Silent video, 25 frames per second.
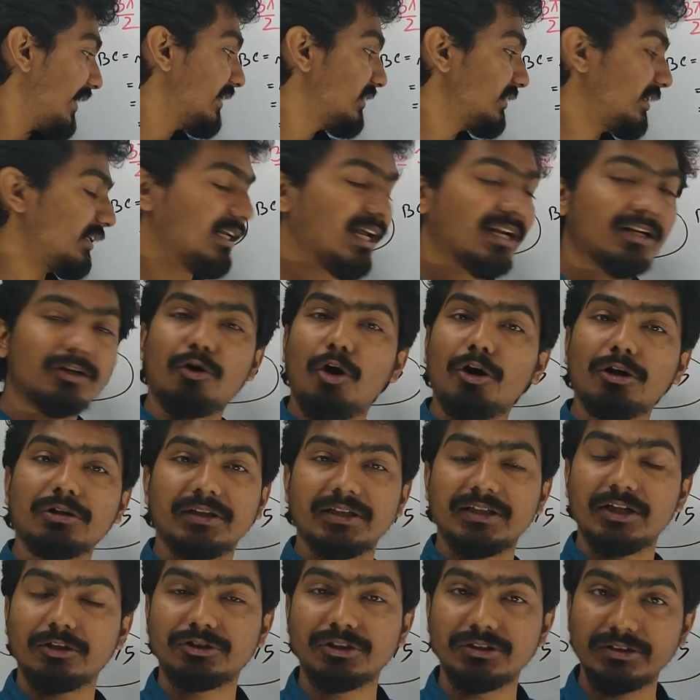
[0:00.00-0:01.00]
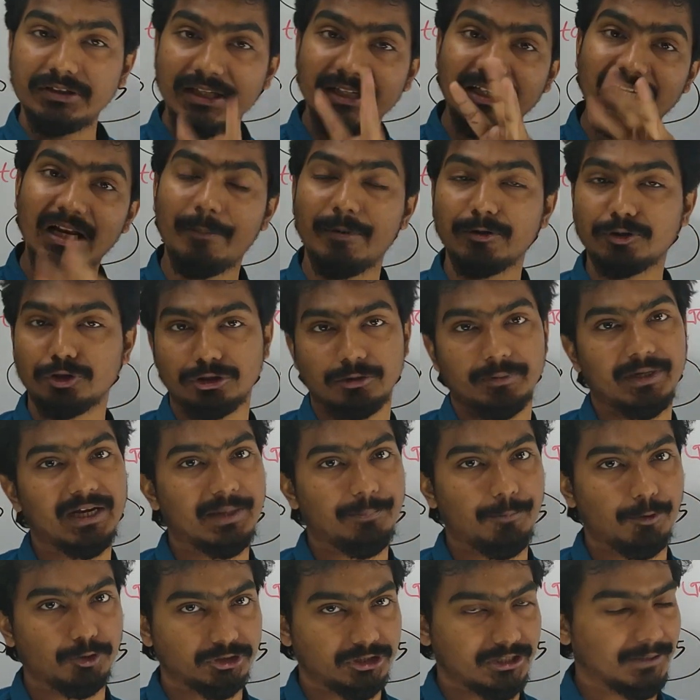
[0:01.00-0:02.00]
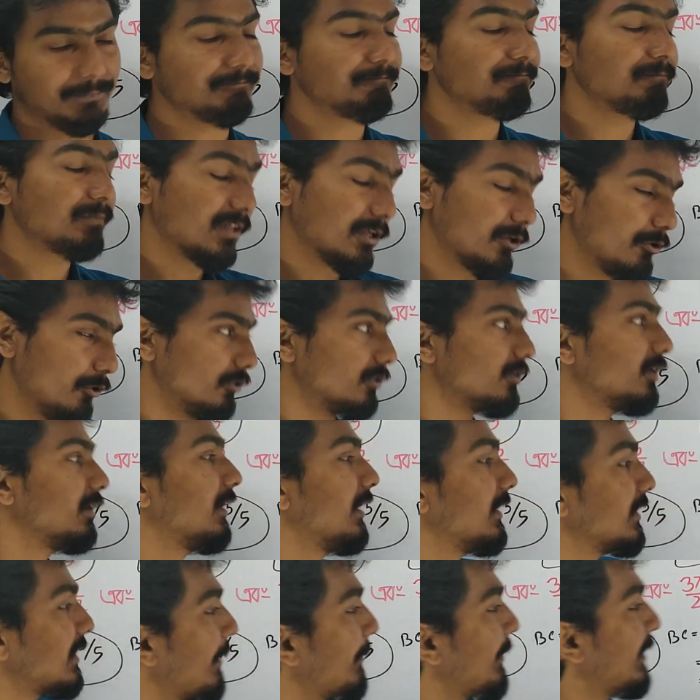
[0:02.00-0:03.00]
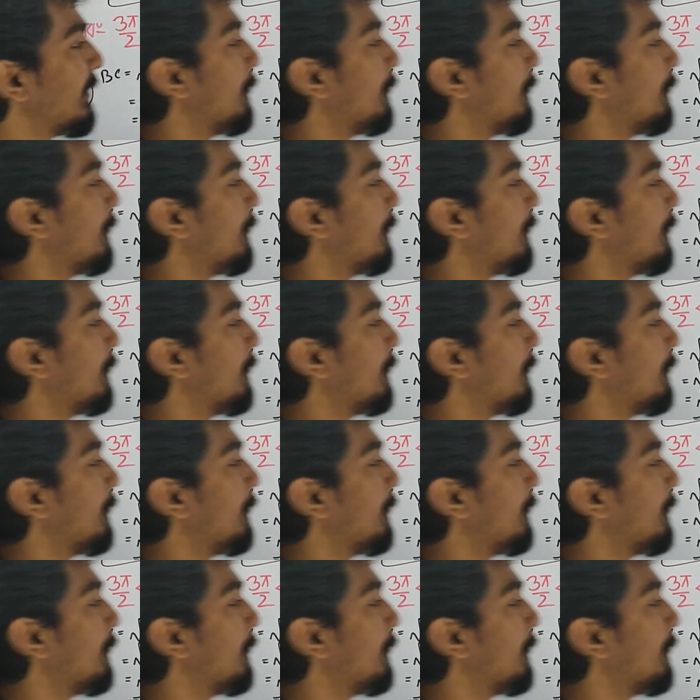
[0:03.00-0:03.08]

টেন থিটার কর থিটা হচ্ছে তিন নাম্বার চতুর্ভাগে পজিটিভ গুড তার